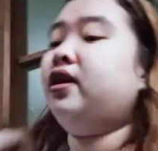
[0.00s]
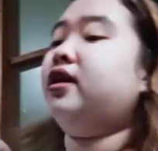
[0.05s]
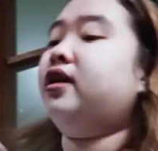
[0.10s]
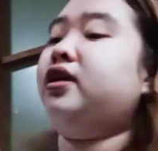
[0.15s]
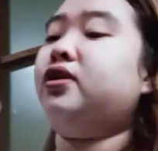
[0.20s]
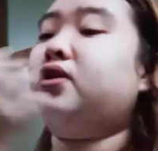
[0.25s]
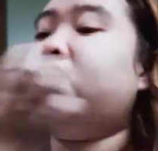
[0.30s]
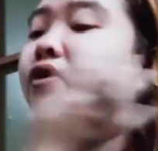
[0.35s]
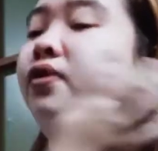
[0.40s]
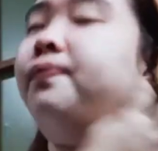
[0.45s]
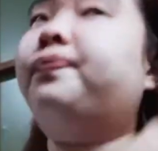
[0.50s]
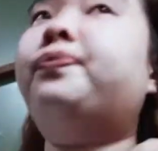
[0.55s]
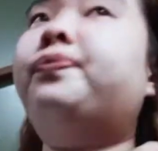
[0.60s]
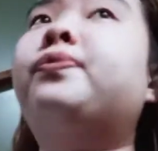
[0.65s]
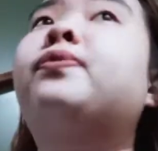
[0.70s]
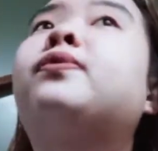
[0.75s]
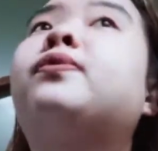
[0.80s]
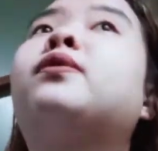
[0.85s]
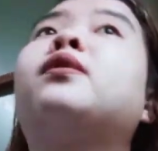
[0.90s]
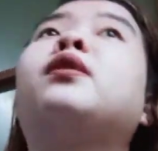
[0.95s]
ganito?
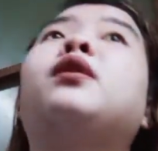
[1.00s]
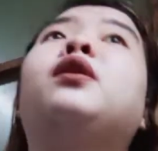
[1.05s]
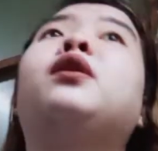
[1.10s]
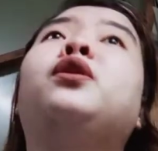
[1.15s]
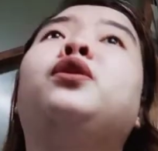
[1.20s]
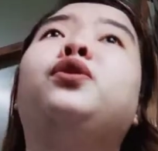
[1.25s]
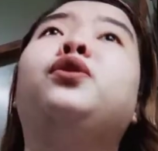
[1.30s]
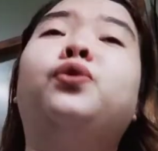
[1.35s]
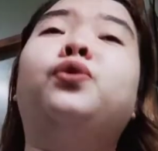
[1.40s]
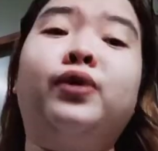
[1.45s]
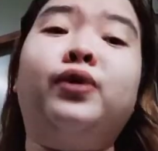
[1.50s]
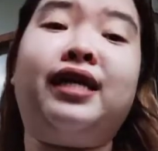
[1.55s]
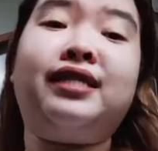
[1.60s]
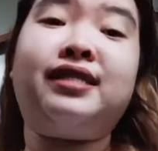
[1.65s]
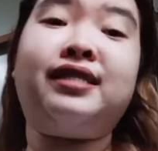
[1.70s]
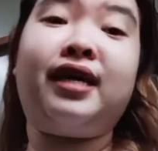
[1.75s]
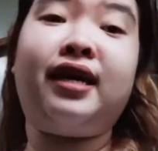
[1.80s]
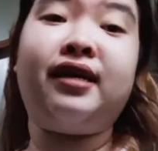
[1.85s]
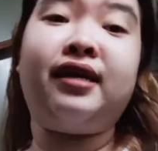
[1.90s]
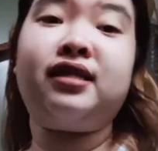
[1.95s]
yung
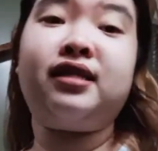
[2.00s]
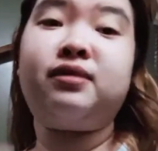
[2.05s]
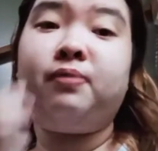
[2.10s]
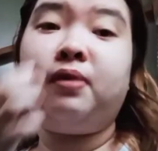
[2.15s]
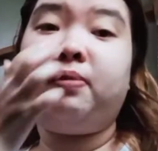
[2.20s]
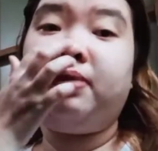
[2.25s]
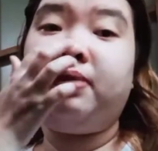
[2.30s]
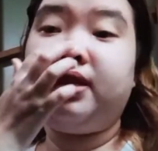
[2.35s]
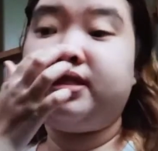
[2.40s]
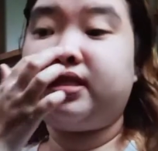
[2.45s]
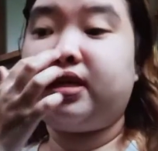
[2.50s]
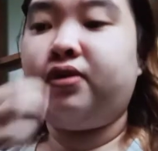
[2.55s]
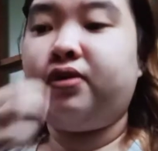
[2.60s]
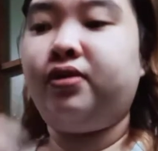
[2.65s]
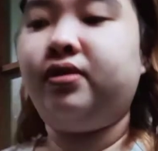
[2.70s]
lasing, tapos bibili sa'yo.